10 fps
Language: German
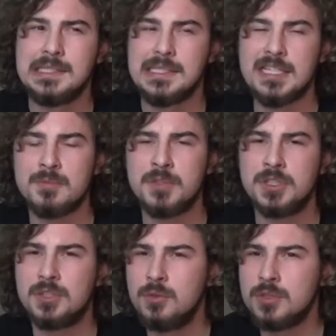Lasst mich
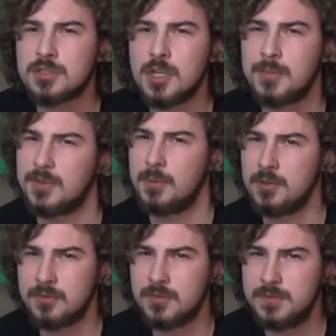nicht lügen, ich glaube
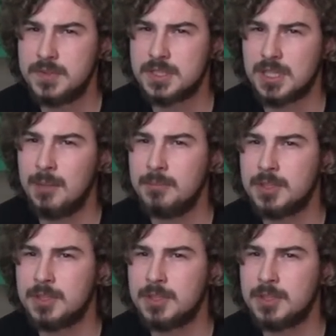250 Gramm.